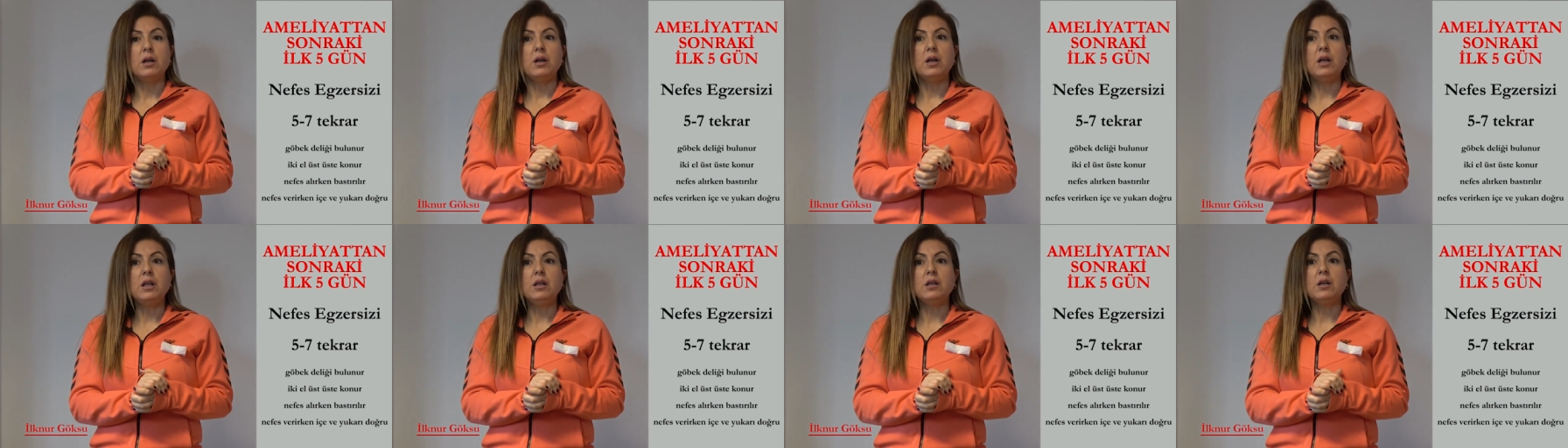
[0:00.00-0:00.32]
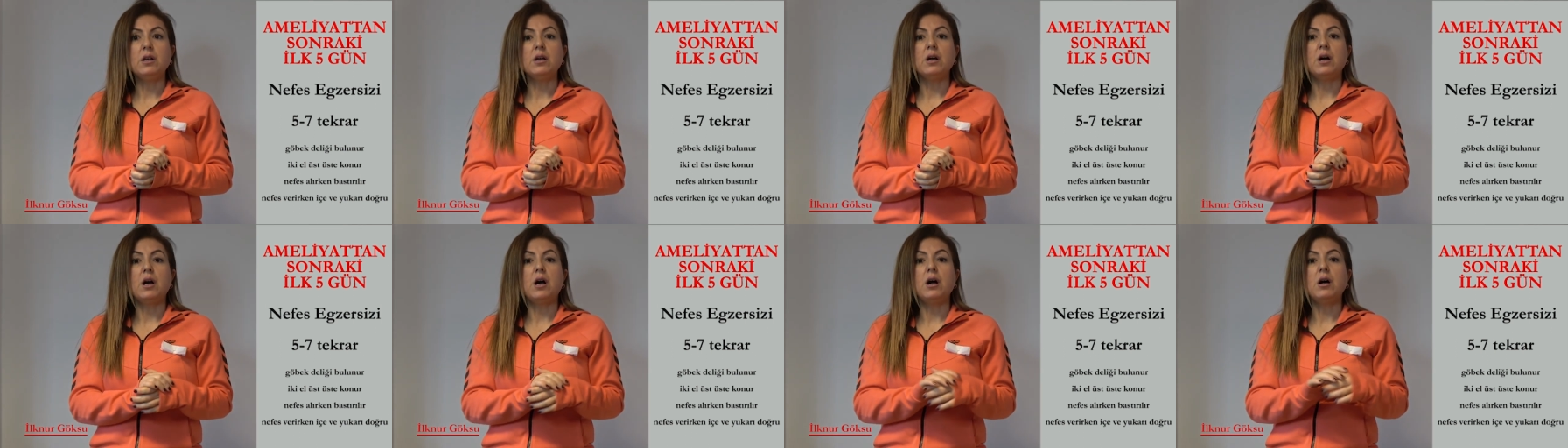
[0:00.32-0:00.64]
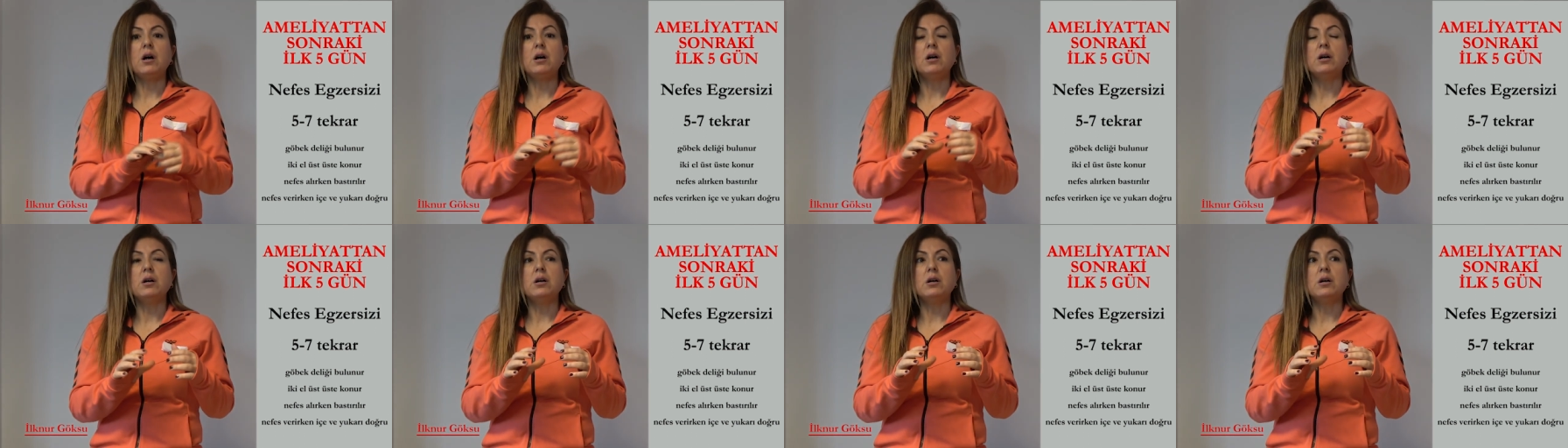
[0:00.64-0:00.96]
İlk
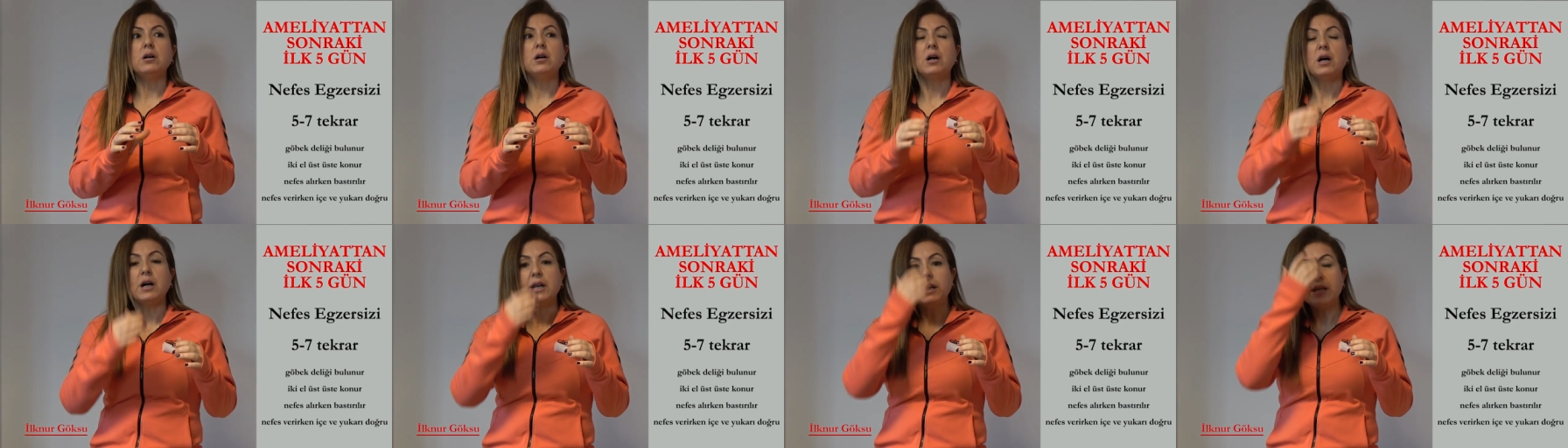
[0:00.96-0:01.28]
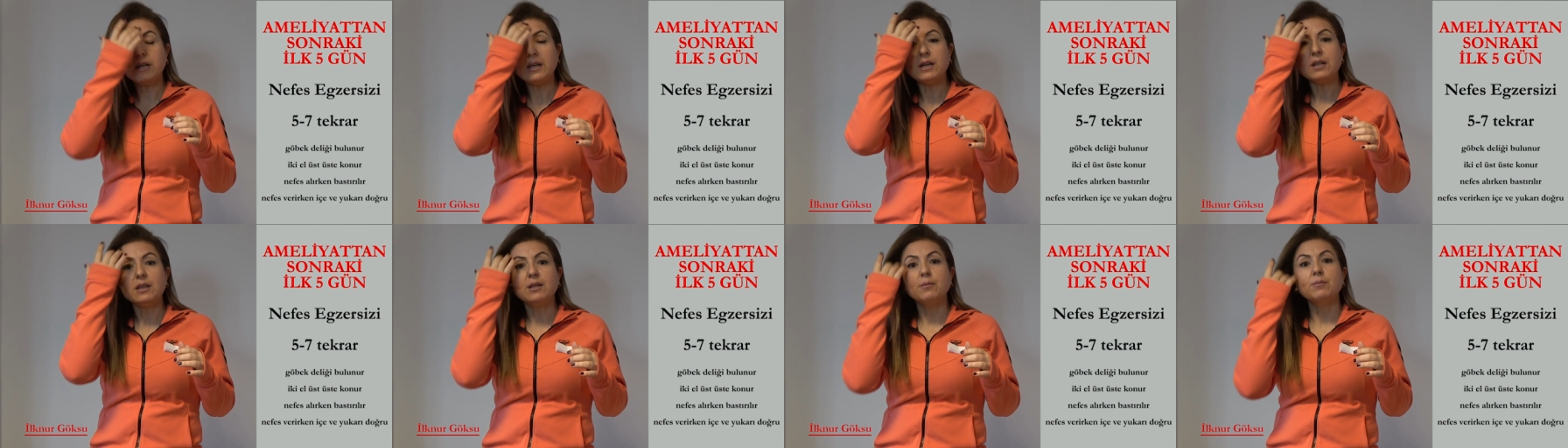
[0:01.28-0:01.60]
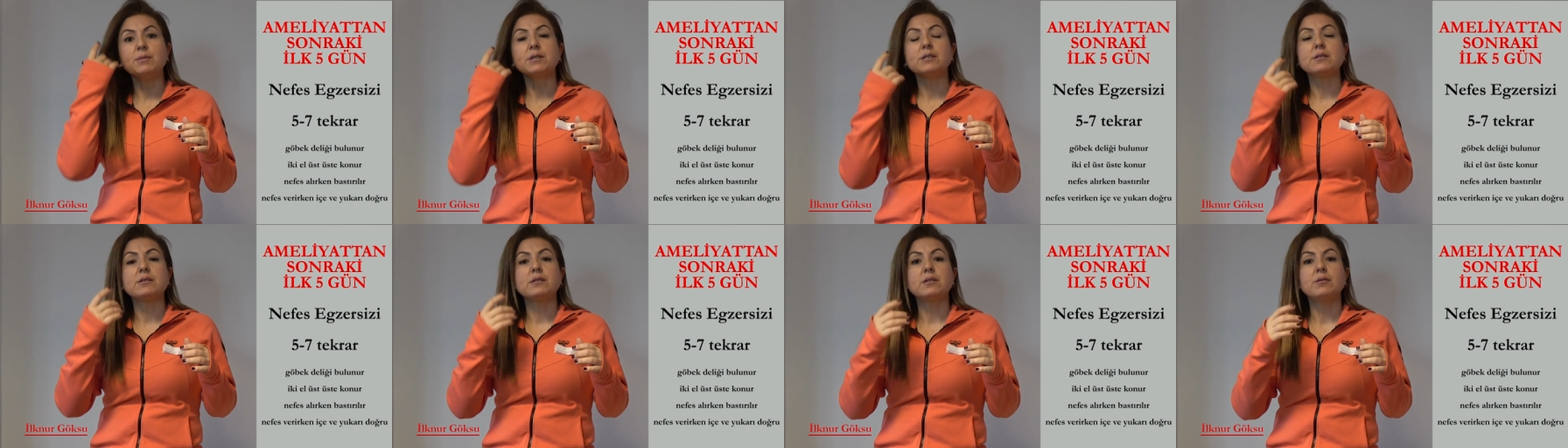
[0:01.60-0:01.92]
e,
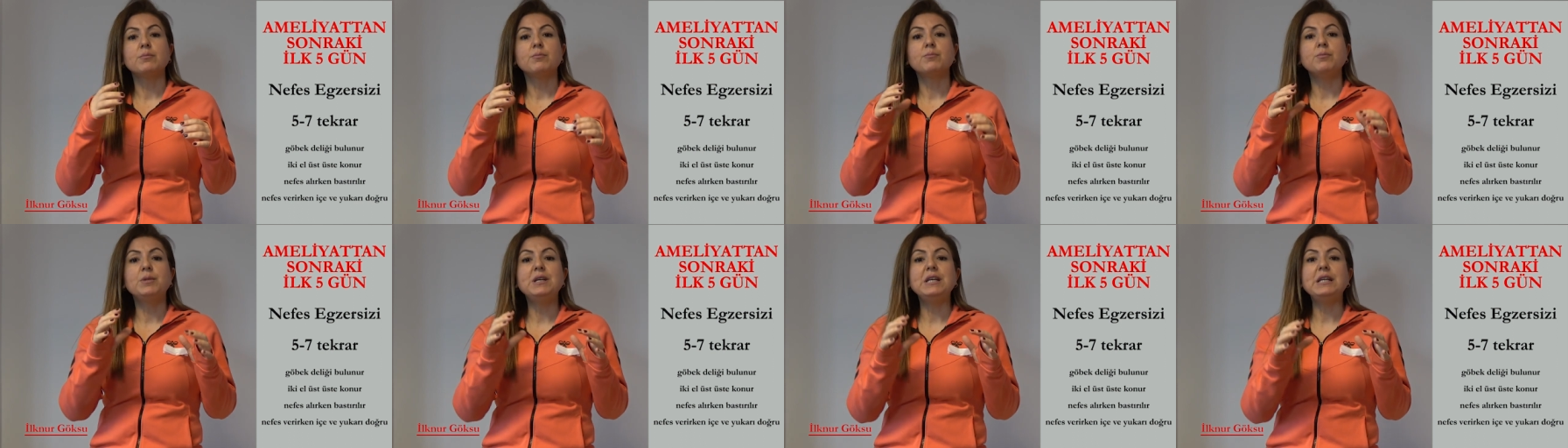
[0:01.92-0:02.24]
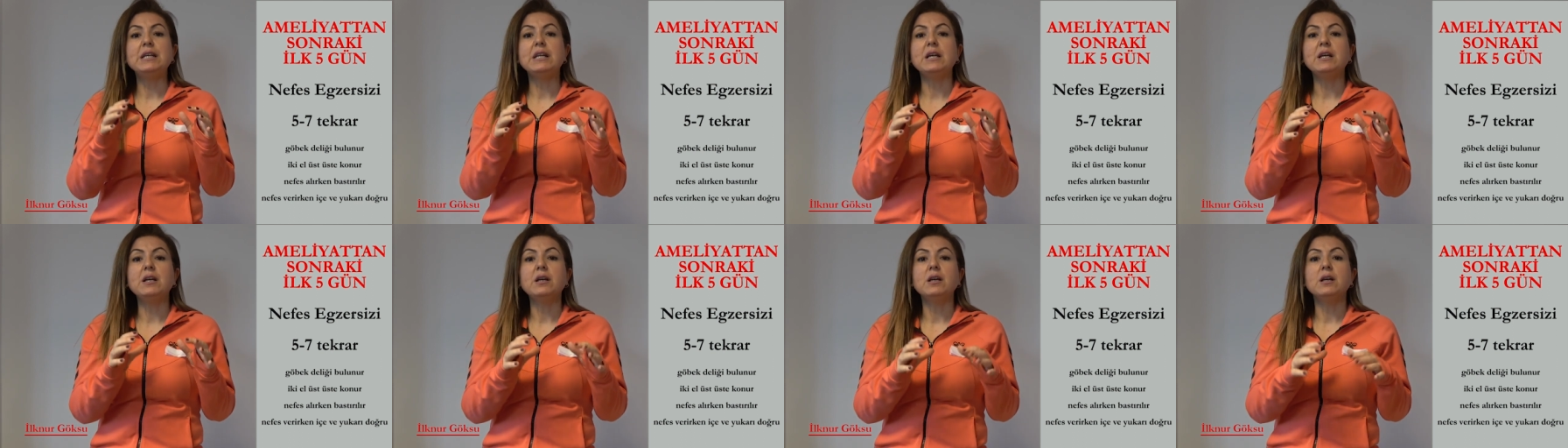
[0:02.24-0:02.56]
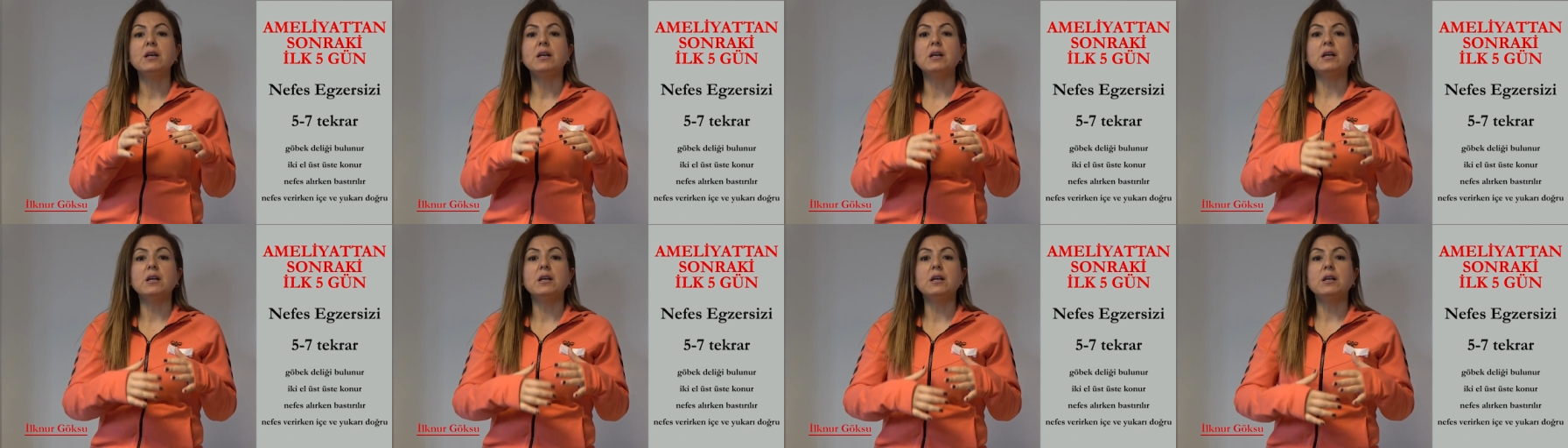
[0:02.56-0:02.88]
hareketimiz yine
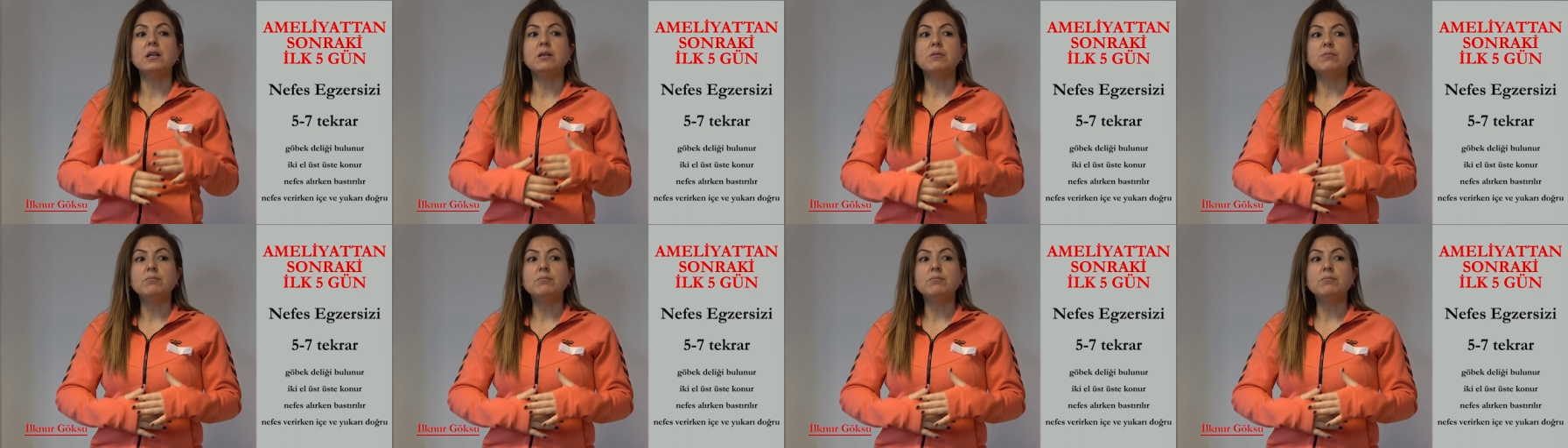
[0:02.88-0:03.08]
e,